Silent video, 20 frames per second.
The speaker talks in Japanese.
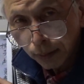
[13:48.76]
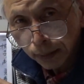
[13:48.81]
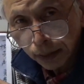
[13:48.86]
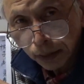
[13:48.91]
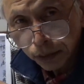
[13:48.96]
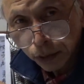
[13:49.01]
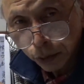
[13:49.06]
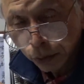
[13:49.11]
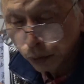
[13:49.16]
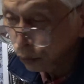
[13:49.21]

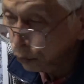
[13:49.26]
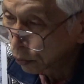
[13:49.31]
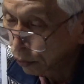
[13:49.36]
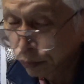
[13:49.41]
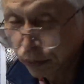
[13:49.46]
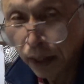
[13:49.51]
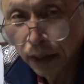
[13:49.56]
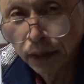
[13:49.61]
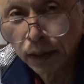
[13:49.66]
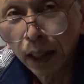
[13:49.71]
私は聖徳
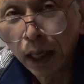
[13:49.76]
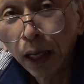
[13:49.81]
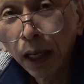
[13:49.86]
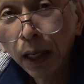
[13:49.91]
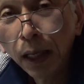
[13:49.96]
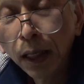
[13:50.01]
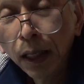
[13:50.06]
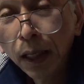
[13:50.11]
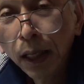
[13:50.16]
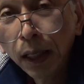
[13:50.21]
太子が
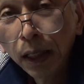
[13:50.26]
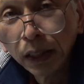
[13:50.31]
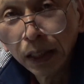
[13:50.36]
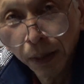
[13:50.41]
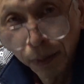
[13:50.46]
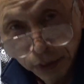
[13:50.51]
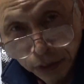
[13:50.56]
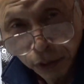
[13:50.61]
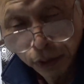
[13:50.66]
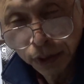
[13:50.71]

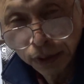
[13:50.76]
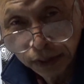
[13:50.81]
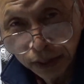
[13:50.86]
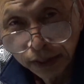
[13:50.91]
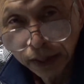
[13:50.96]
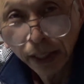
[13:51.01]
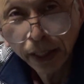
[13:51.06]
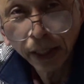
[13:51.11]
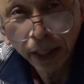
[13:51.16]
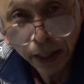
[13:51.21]
山城に来て
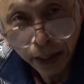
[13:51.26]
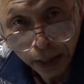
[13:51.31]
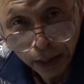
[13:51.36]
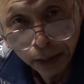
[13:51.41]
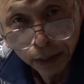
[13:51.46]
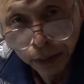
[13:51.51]
たんやないか